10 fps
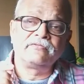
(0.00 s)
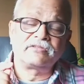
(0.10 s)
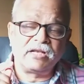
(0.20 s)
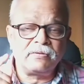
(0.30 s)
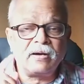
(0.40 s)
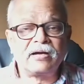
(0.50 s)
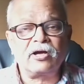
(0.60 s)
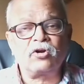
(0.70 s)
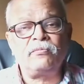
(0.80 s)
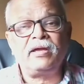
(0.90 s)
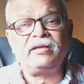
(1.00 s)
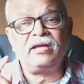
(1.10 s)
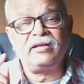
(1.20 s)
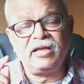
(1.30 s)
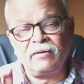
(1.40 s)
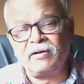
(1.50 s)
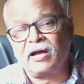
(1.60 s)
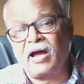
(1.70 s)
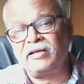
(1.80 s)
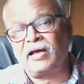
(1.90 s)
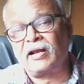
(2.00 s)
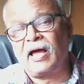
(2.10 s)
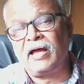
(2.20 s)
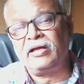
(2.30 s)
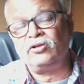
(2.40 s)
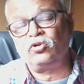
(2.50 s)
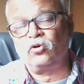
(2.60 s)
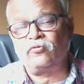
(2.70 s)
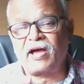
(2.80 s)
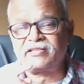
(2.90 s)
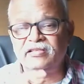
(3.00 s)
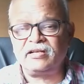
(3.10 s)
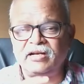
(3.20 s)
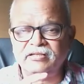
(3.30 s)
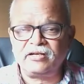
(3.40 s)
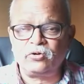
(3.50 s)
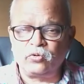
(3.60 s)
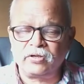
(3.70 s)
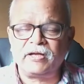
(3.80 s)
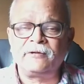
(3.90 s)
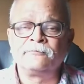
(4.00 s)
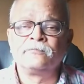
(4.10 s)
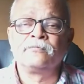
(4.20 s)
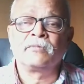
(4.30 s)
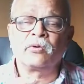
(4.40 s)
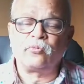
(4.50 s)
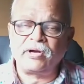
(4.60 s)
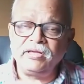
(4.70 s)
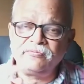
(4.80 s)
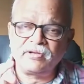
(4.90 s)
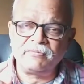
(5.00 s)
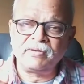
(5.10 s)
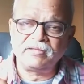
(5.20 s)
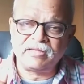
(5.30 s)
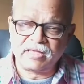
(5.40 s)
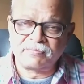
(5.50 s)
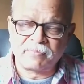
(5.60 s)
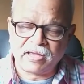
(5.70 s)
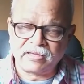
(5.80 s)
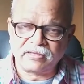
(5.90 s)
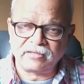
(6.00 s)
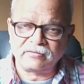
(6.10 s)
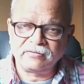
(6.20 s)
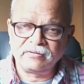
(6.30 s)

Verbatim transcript: सिनेमा घरों में यह नियम लगाया जा रहा है कि जो वैक्सीनेटेड होंगे वही फिल्में देख पाएंगे